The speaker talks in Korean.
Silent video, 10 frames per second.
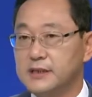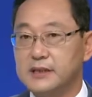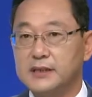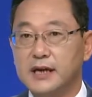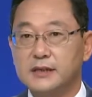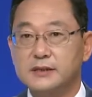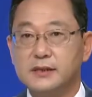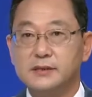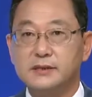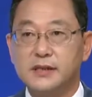이렇게
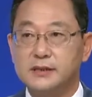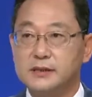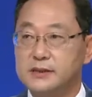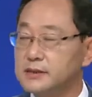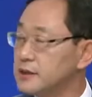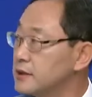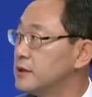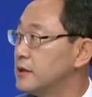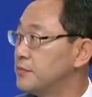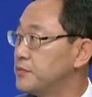당선되는 이런
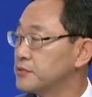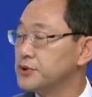선거